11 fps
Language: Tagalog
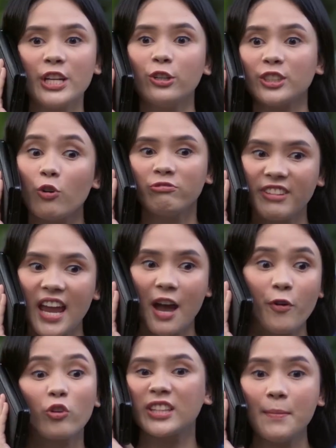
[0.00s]
ninyo sa kung TF
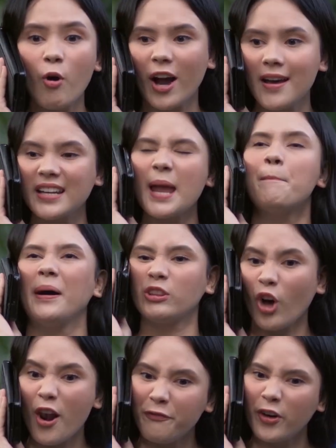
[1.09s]
o di mo ka na
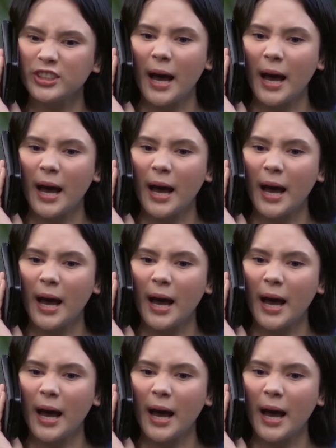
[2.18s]
ipatoy